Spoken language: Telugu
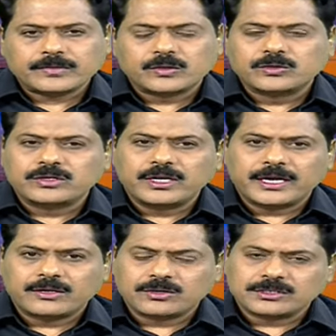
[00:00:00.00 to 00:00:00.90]
కూతుర్లే
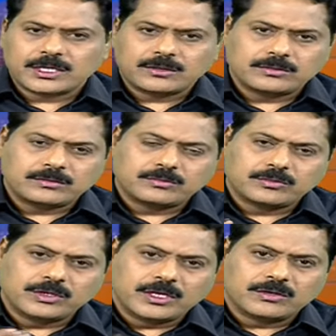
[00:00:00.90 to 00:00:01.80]
ఇక్కడికి వచ్చారు
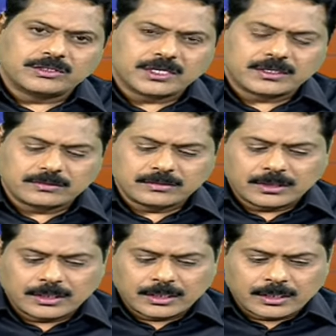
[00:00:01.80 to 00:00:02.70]
ముందే వచ్చారు
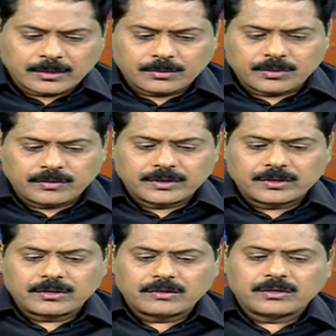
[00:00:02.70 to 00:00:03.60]

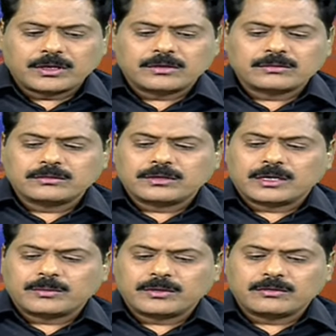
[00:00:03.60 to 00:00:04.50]
పులివెందుల్లో ఉన్నారు
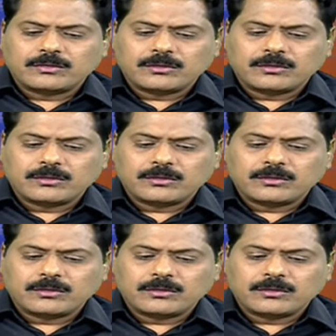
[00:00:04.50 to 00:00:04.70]
కడపలో